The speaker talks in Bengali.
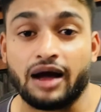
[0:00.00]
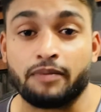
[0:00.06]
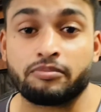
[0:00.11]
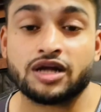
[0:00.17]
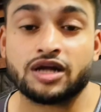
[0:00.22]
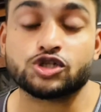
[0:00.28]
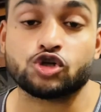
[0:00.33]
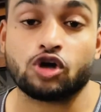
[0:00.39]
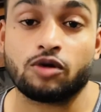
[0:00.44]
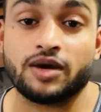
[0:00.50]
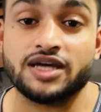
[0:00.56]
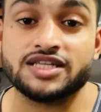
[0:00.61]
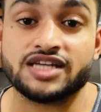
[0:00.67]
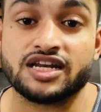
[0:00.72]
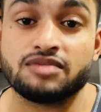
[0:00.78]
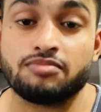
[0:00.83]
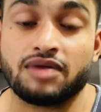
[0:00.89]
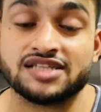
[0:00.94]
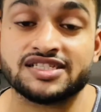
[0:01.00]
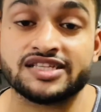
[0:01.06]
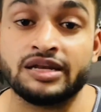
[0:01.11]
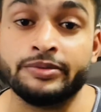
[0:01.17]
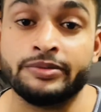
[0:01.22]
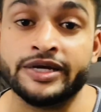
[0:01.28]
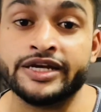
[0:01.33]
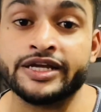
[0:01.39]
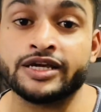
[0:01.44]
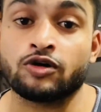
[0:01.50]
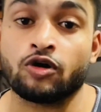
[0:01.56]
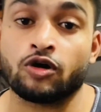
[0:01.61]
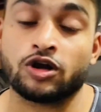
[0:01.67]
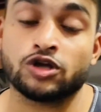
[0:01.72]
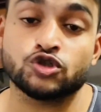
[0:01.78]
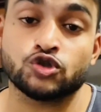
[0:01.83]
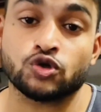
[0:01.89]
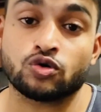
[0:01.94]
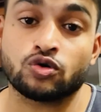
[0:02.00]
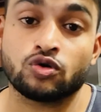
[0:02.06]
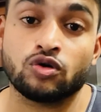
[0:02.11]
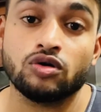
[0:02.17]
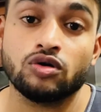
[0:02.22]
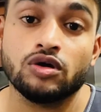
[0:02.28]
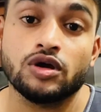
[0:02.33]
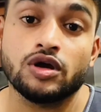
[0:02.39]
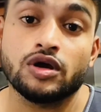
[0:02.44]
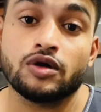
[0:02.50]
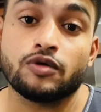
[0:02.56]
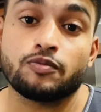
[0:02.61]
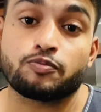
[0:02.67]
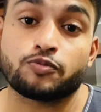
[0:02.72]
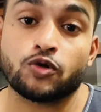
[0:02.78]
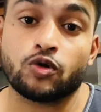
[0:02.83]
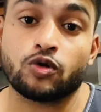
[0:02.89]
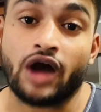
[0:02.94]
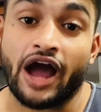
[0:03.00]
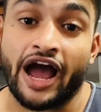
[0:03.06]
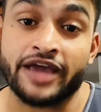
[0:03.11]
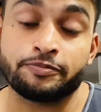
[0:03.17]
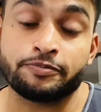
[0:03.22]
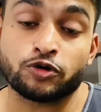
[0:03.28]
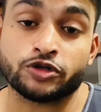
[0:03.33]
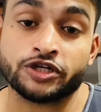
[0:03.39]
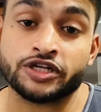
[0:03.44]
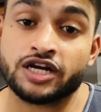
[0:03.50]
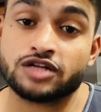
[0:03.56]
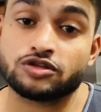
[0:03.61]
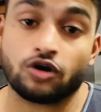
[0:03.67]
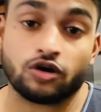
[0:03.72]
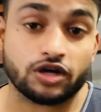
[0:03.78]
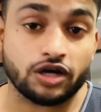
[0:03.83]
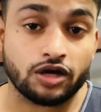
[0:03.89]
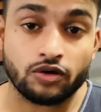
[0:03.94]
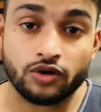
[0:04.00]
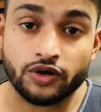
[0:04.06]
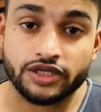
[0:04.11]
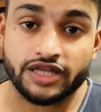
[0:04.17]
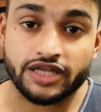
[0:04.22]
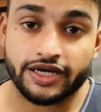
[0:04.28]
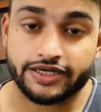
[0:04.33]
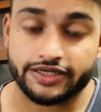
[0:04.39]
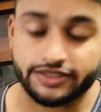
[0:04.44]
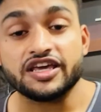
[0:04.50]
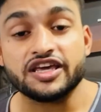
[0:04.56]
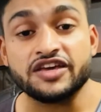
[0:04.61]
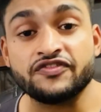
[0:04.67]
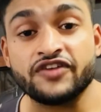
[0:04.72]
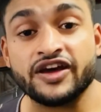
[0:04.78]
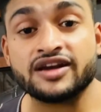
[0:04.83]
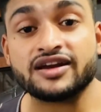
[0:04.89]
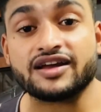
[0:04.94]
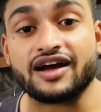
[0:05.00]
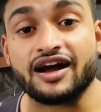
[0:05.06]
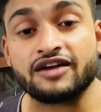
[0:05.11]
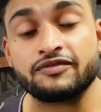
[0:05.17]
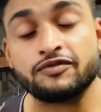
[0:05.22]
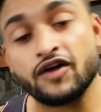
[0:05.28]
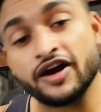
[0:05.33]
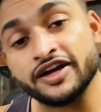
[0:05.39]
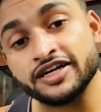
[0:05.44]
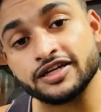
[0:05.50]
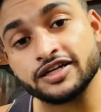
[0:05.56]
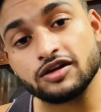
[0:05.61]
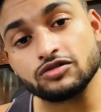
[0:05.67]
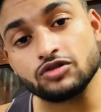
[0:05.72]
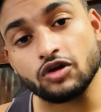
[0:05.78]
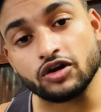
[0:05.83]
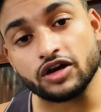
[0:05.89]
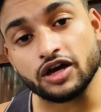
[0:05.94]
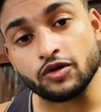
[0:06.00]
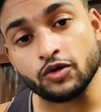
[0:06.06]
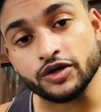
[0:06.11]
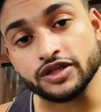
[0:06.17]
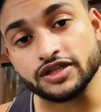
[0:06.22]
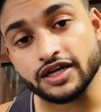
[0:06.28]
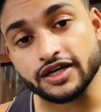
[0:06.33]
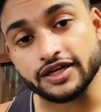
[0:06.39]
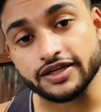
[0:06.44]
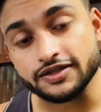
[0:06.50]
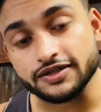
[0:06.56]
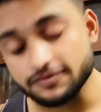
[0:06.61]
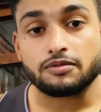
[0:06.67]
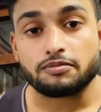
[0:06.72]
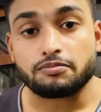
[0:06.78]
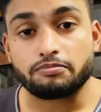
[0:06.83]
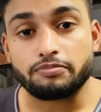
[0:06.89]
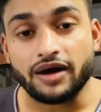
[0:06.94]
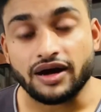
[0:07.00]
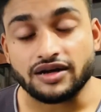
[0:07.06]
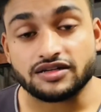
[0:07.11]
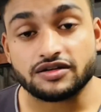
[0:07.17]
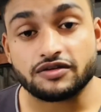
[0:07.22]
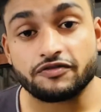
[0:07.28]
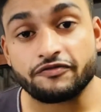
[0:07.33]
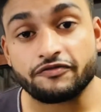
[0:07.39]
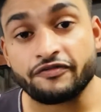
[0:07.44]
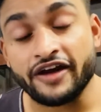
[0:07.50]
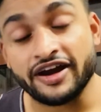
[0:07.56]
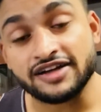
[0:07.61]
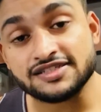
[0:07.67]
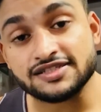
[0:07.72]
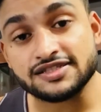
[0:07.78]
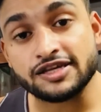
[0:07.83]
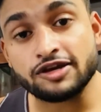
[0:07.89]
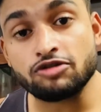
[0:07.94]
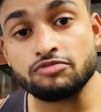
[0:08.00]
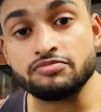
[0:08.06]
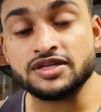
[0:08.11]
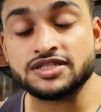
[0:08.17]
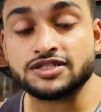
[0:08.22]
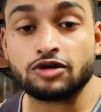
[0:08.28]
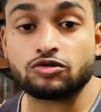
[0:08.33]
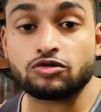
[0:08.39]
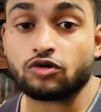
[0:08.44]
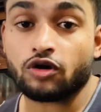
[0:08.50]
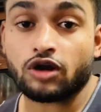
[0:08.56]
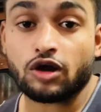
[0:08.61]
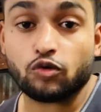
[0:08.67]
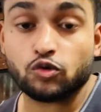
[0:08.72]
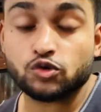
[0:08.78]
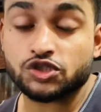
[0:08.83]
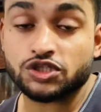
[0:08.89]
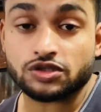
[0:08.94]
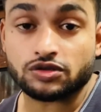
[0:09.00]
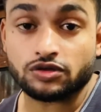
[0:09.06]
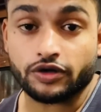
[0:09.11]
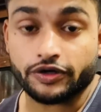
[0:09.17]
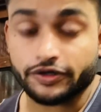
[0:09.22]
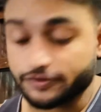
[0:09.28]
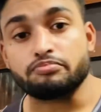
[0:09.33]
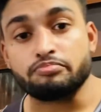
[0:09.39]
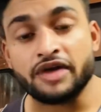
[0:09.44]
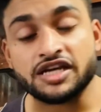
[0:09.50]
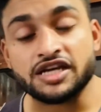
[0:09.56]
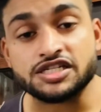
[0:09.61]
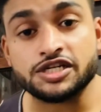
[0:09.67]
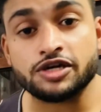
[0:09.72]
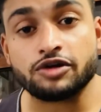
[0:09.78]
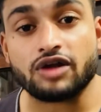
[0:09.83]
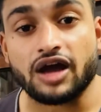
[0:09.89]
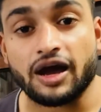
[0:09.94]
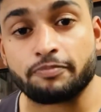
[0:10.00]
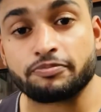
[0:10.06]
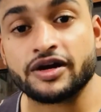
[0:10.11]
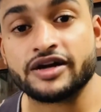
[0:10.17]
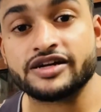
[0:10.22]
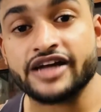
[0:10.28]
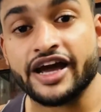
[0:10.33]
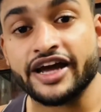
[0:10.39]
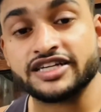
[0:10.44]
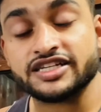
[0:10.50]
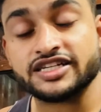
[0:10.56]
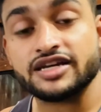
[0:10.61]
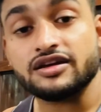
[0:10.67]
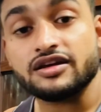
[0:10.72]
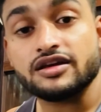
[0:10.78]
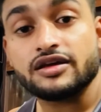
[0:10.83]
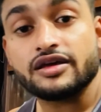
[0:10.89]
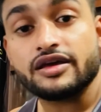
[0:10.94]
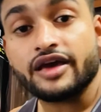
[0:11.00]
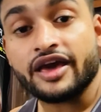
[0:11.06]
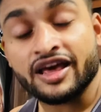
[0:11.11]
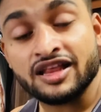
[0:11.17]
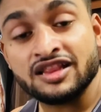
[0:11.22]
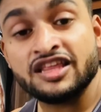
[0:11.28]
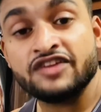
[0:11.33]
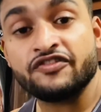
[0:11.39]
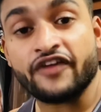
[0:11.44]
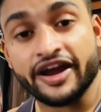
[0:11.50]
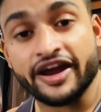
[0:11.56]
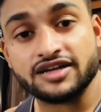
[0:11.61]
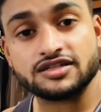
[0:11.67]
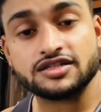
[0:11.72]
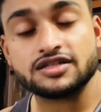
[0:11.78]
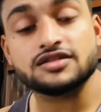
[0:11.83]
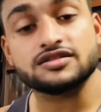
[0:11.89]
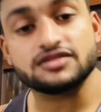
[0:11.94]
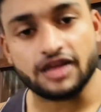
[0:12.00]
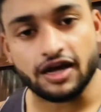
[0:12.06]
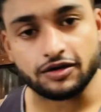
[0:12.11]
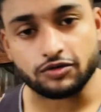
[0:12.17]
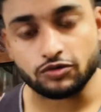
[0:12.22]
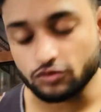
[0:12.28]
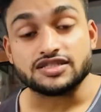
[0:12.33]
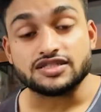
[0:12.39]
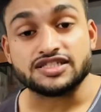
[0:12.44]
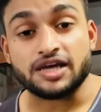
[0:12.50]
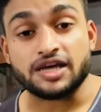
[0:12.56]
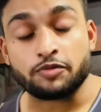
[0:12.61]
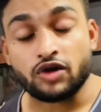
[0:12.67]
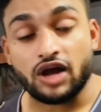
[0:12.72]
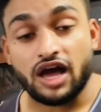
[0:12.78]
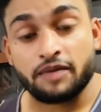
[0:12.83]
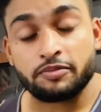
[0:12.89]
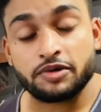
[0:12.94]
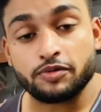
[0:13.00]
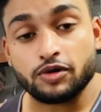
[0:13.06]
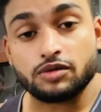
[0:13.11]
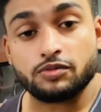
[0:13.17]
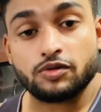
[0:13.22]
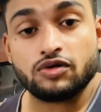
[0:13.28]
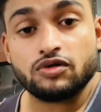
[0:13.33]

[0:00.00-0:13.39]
আমরা সবাই জানি মাসেল বিল্ডিং করার জন্য হাই প্রোটিনের দরকার হয়ে থাকে ইভেন কার্বোহাইড্রেটেরও দরকার হয়ে থাকে বাট ফ্যাটসকেও মিস আউট করা উচিত নয় মেক শিওর আপনার ডায়েটে হেলদি ফ্যাট থাকুক যেমন আমি বলবো